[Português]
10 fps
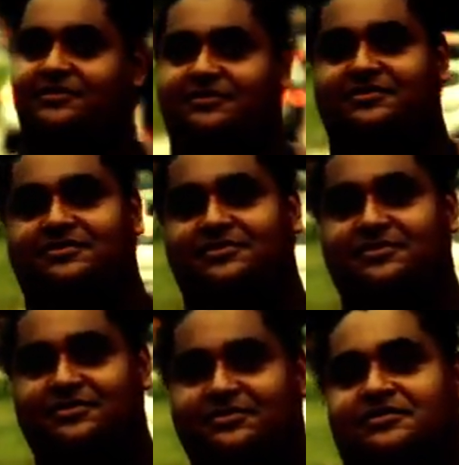Às vezes
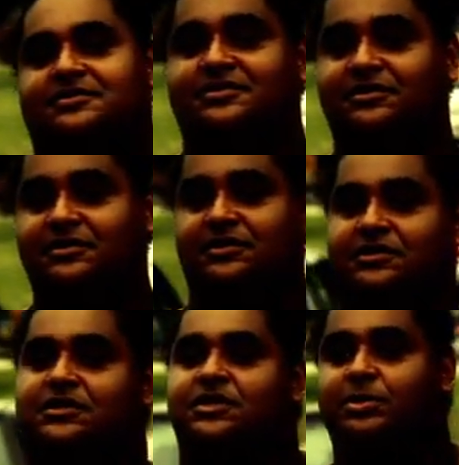passa um desgraçadinho,
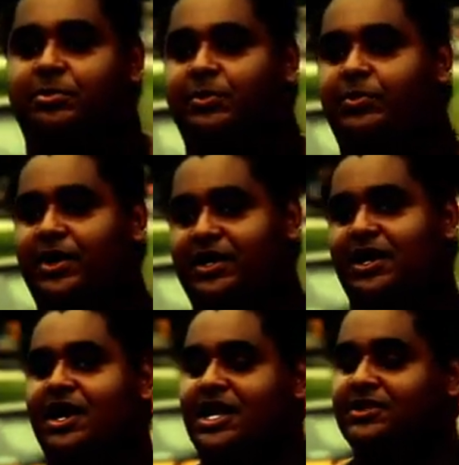mas
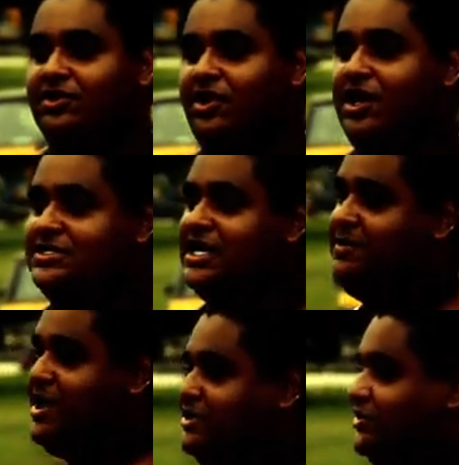Conforme
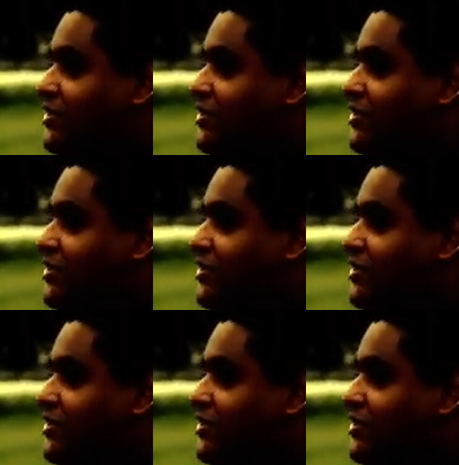ele vai